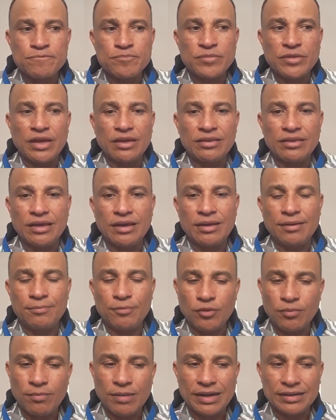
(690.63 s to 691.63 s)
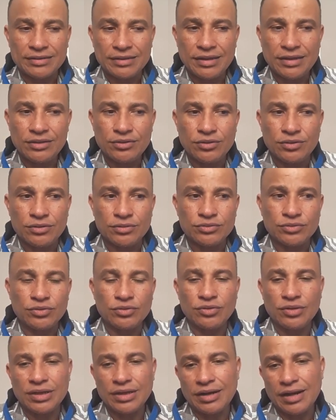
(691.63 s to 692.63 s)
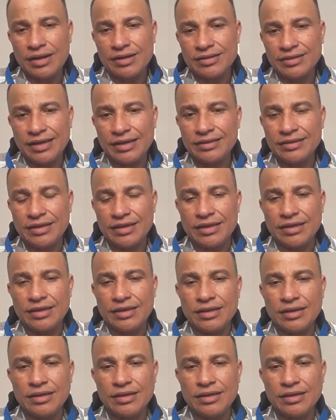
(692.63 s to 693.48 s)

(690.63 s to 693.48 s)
del bombardino, tono de clarinete.